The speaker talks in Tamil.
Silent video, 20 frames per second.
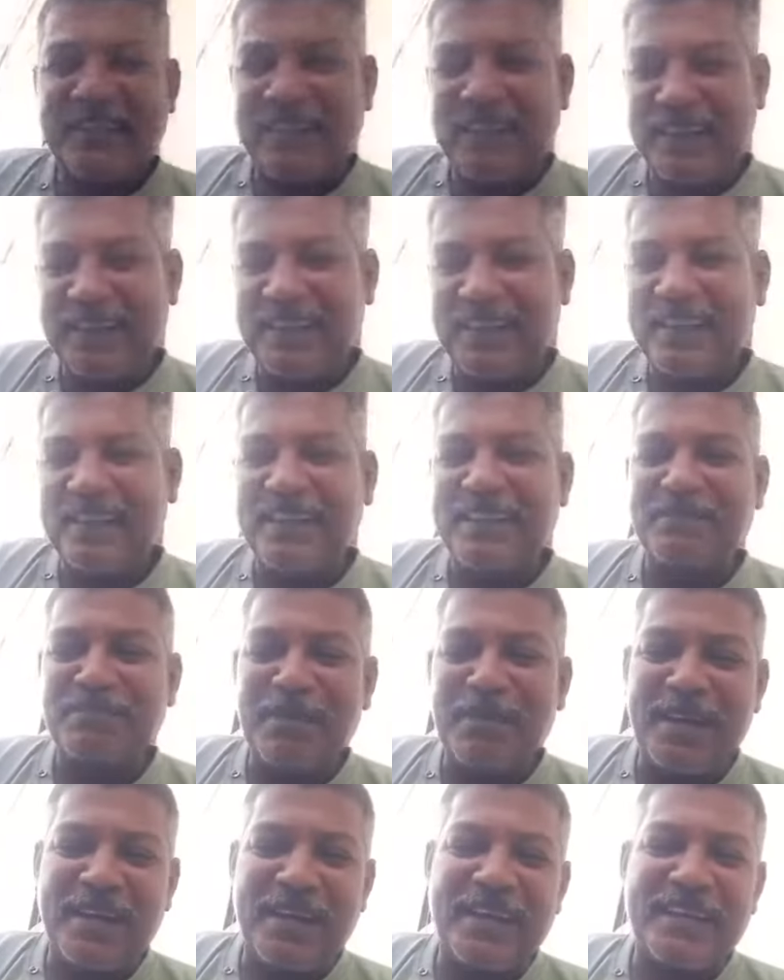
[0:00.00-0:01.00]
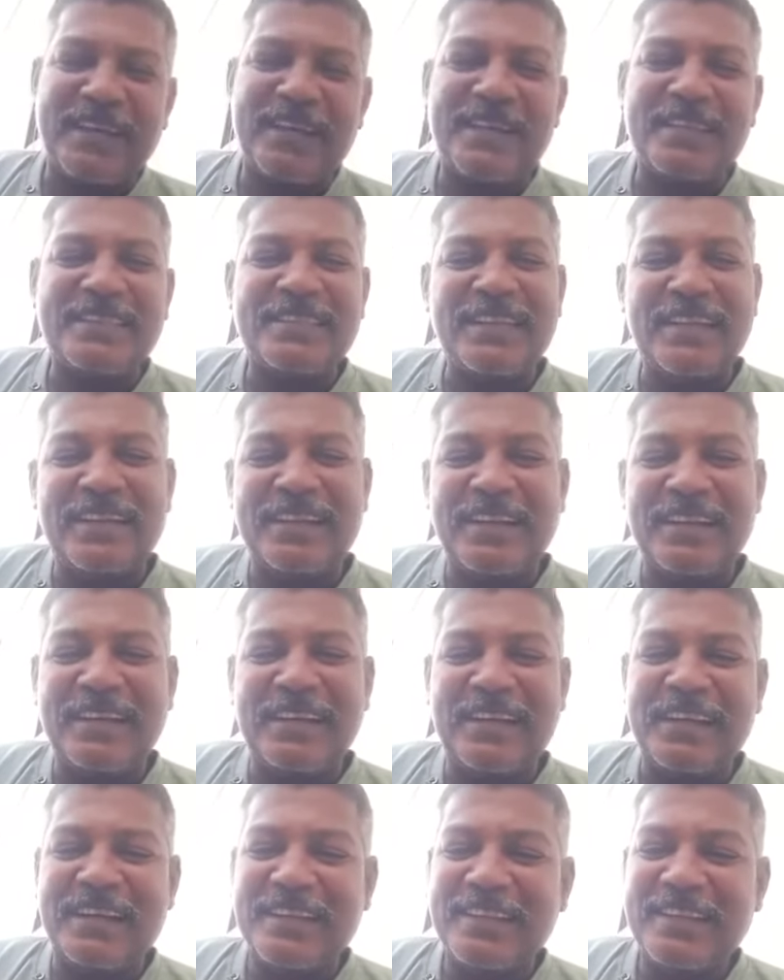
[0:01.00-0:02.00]
கல்லர் மறையர்
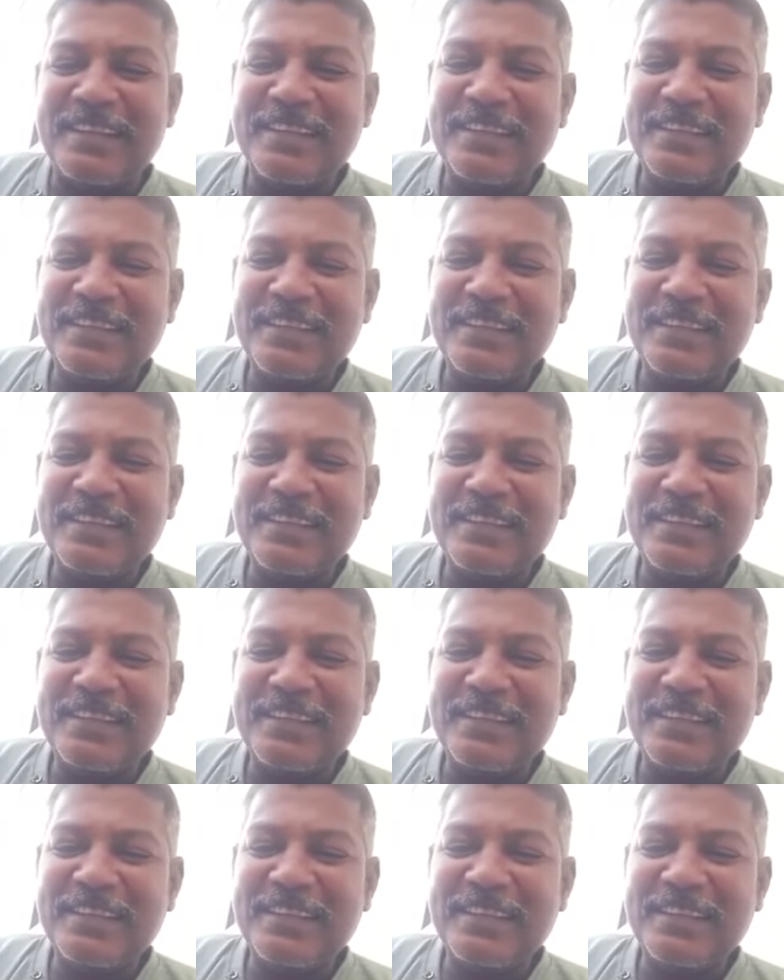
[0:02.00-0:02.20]
செட்டியார்